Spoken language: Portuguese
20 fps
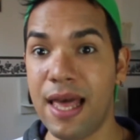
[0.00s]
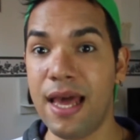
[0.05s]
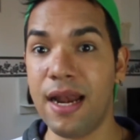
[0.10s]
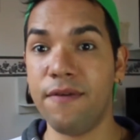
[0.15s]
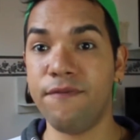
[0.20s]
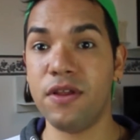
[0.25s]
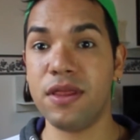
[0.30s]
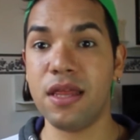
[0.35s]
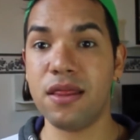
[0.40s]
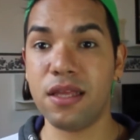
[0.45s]

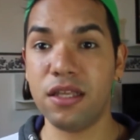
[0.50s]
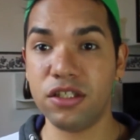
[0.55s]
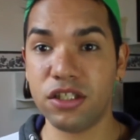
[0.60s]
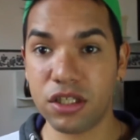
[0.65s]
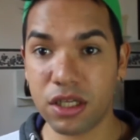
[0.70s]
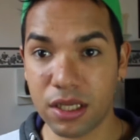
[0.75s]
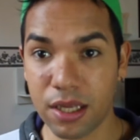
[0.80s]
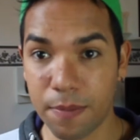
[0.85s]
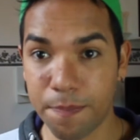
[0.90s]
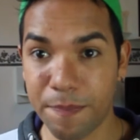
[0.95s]
Ela, você
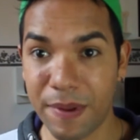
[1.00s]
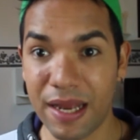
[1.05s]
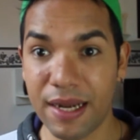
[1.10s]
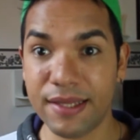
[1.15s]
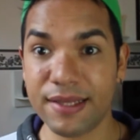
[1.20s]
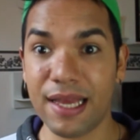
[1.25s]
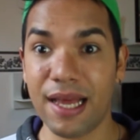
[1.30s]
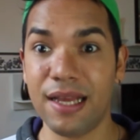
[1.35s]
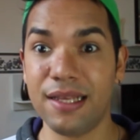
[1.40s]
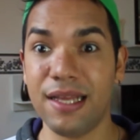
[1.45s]
sente que a
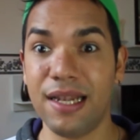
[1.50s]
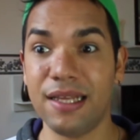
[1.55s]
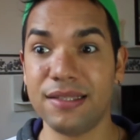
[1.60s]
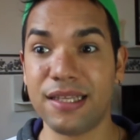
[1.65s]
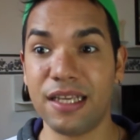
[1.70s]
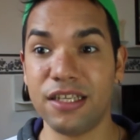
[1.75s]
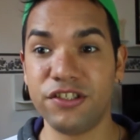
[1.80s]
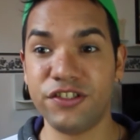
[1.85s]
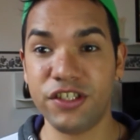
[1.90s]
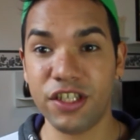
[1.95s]
pele tá, ela
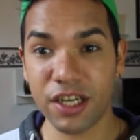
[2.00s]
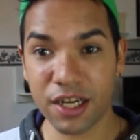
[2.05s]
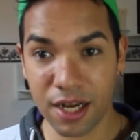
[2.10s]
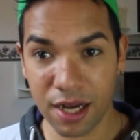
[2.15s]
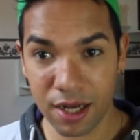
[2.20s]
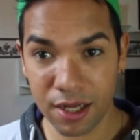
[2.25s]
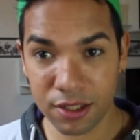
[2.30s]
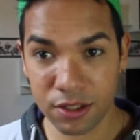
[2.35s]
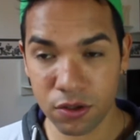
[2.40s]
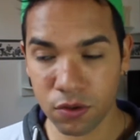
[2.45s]
tá
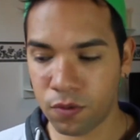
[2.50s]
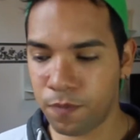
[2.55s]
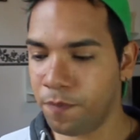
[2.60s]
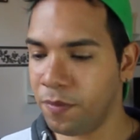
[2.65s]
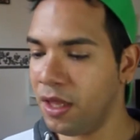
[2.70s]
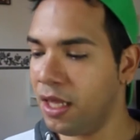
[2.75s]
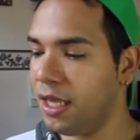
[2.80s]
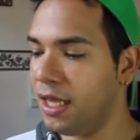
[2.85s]
esticando